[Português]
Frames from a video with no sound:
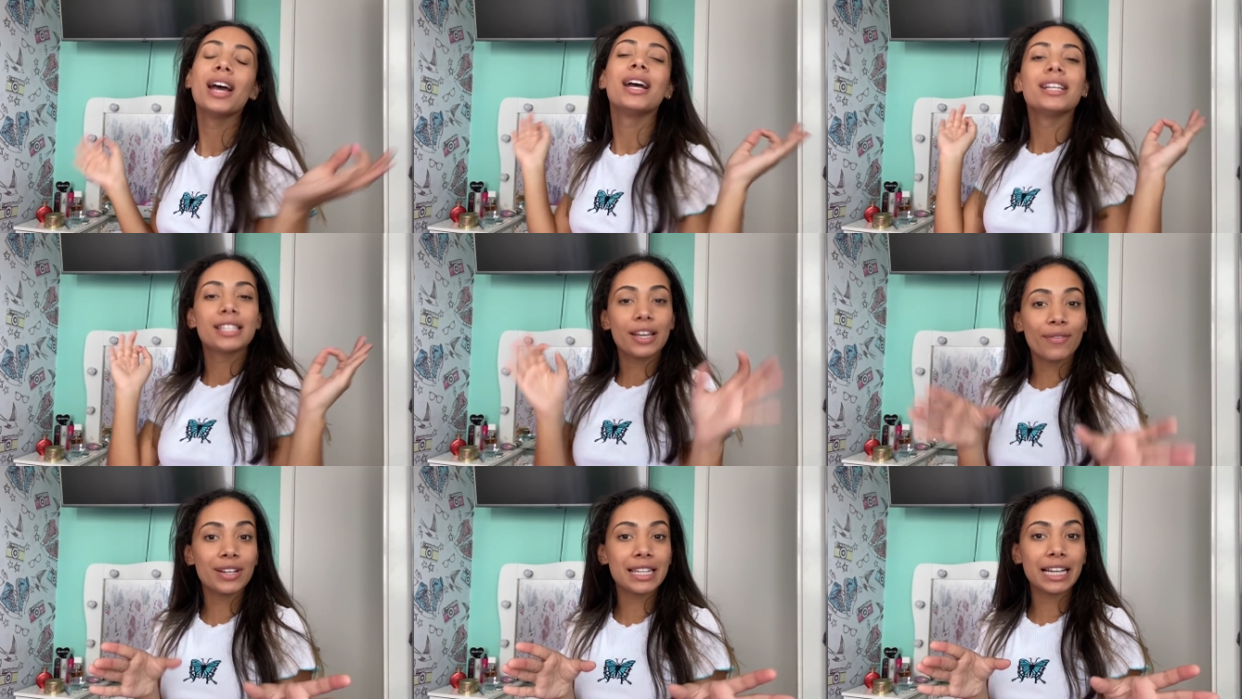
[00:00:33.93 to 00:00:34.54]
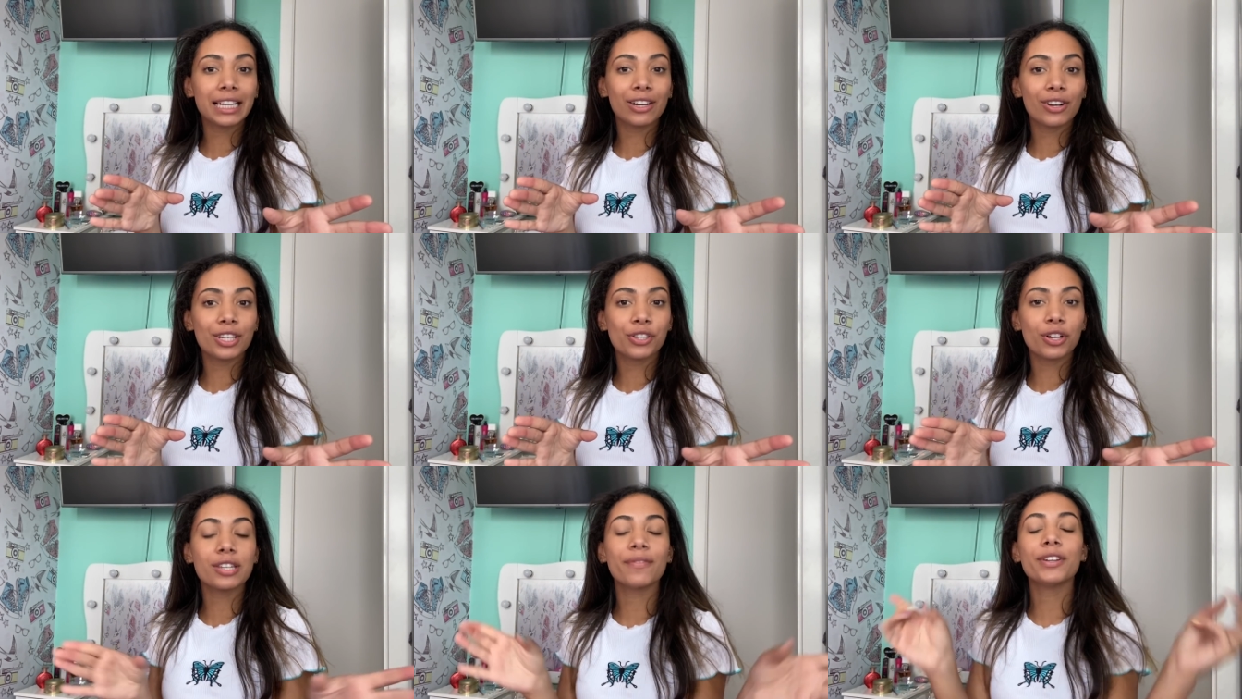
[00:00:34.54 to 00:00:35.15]
Se você ainda não
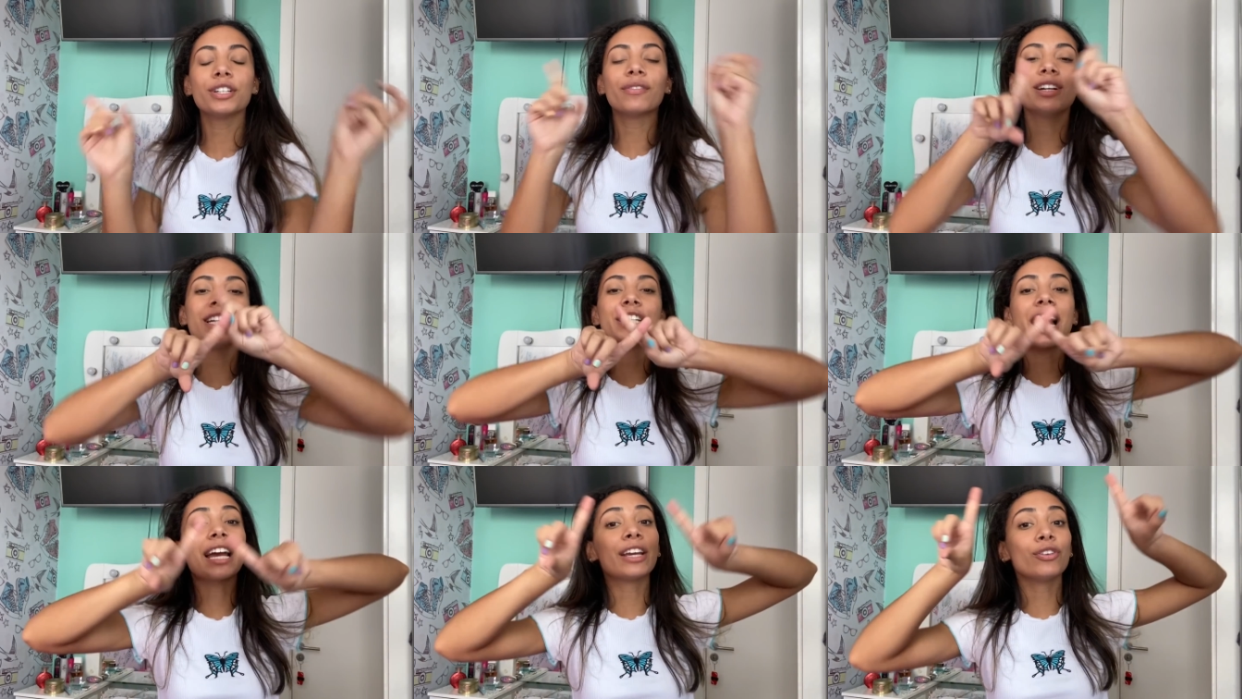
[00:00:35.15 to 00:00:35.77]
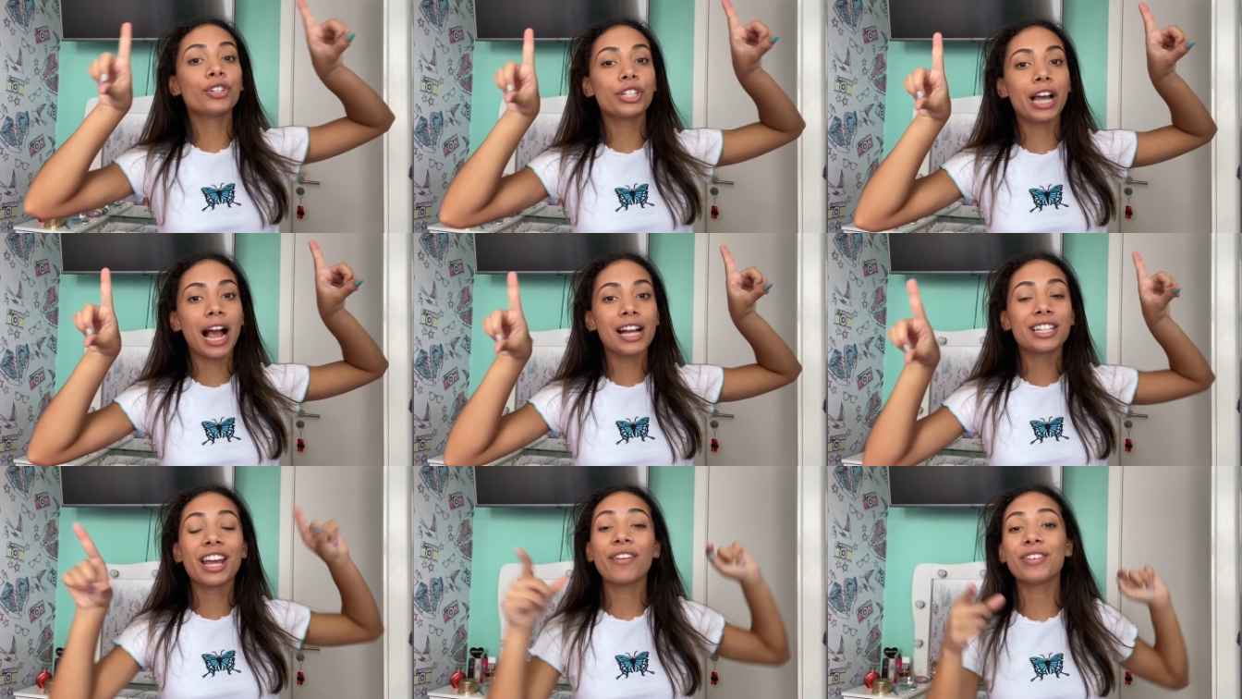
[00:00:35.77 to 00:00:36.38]
assistiu esse vídeo, eu vou deixar aqui nos
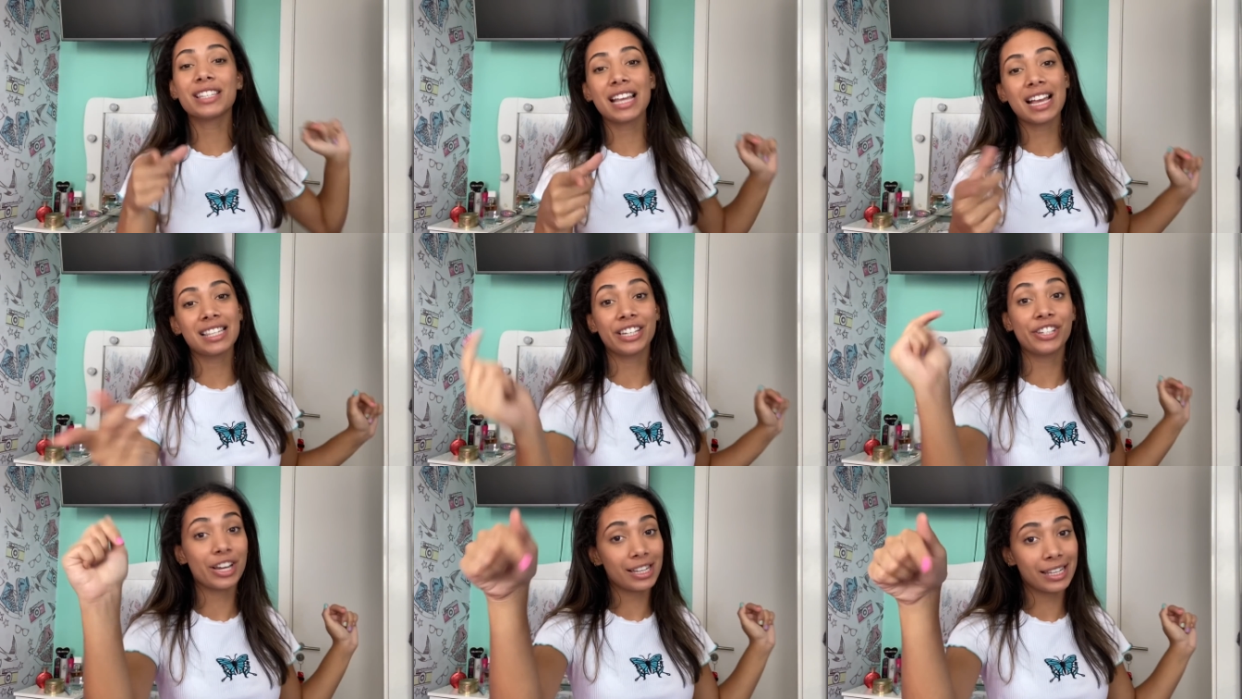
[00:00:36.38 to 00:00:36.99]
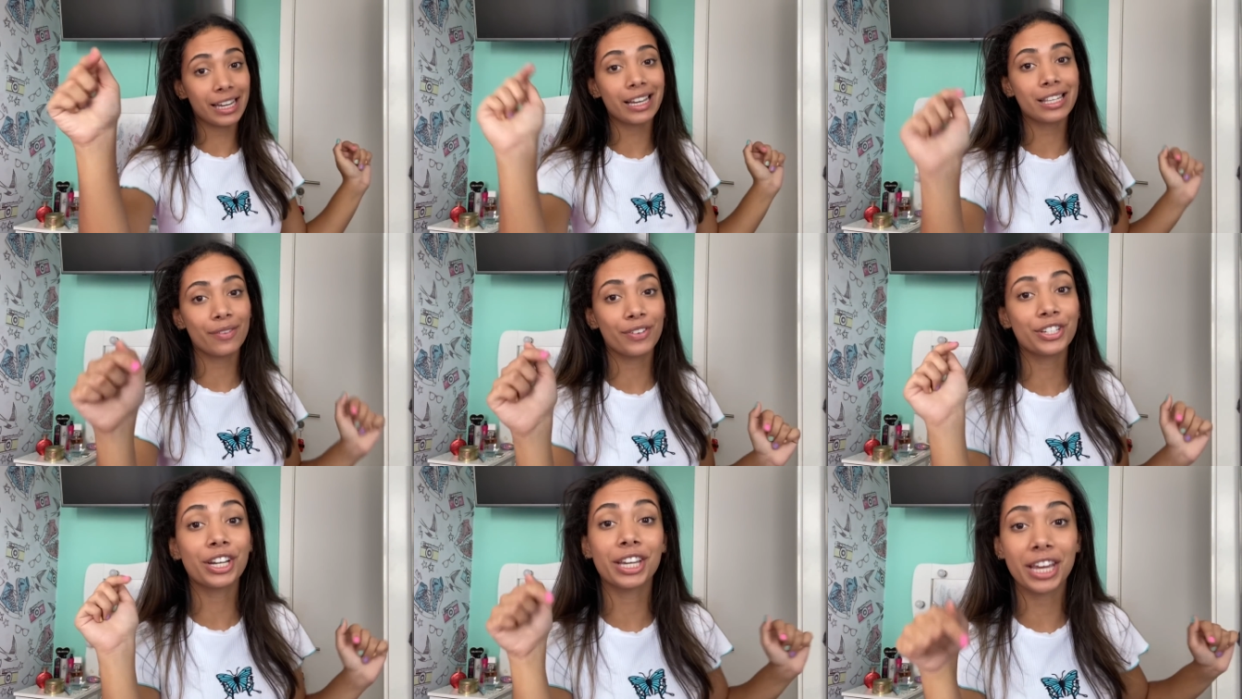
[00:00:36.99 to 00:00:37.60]
cards, que aí você assiste assim que esse
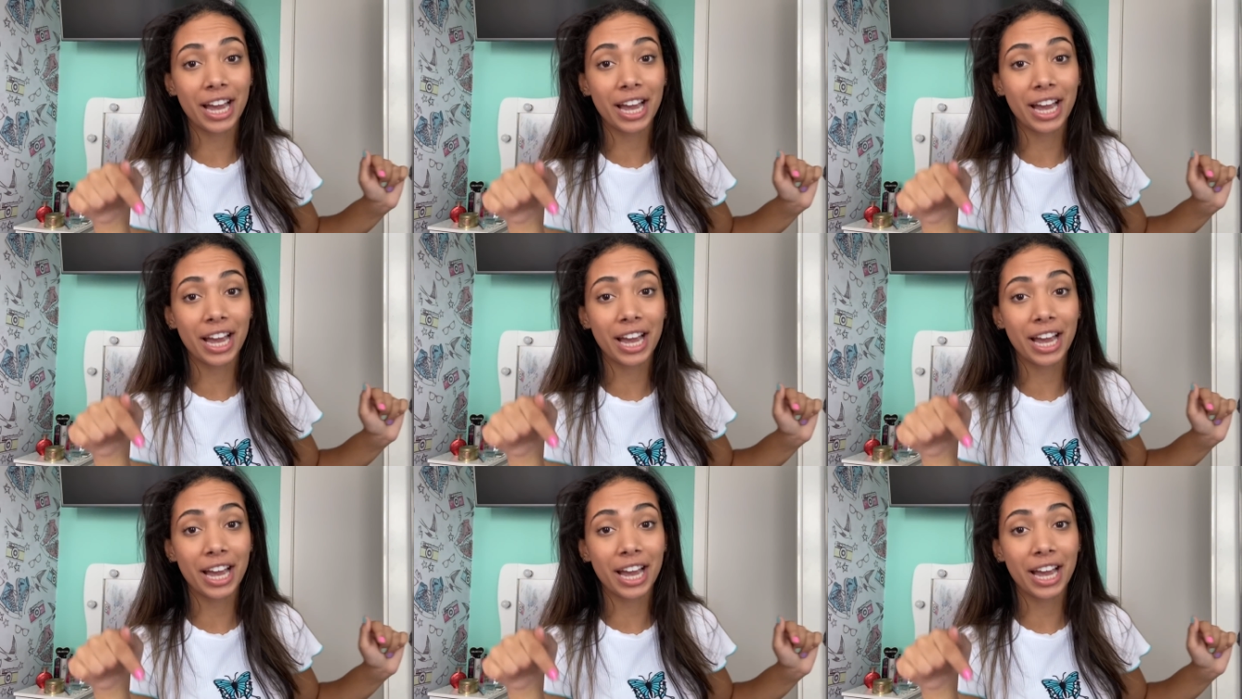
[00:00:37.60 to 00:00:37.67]
vídeo aqui